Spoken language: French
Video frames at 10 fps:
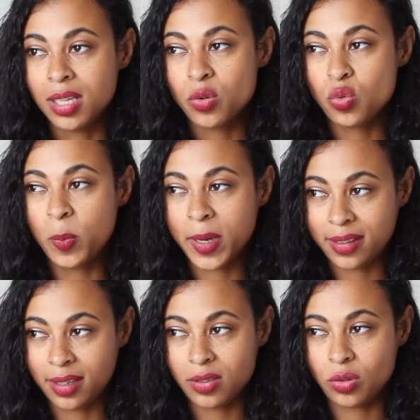Sous
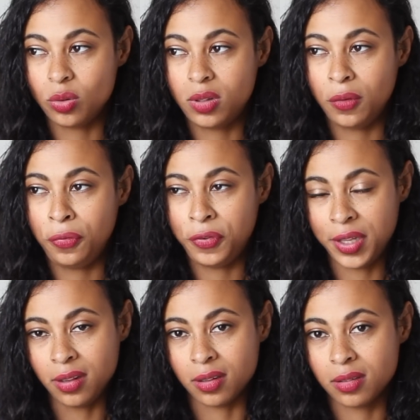prétexte que t'es
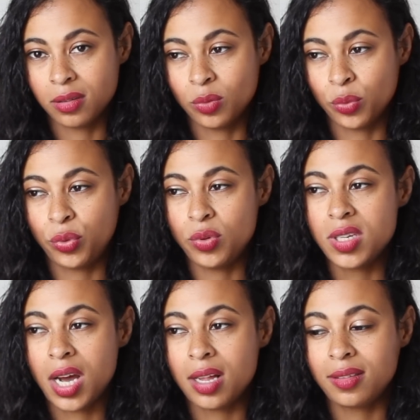fine, on te
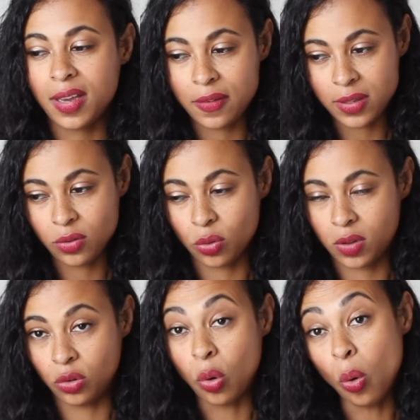dira très vite que
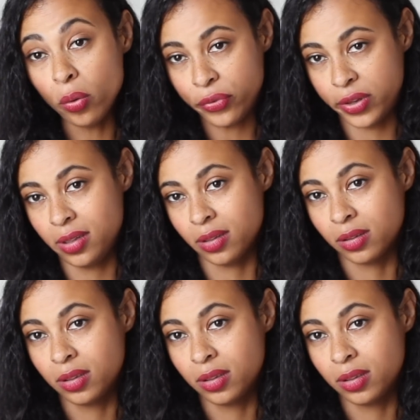t'es trop fine,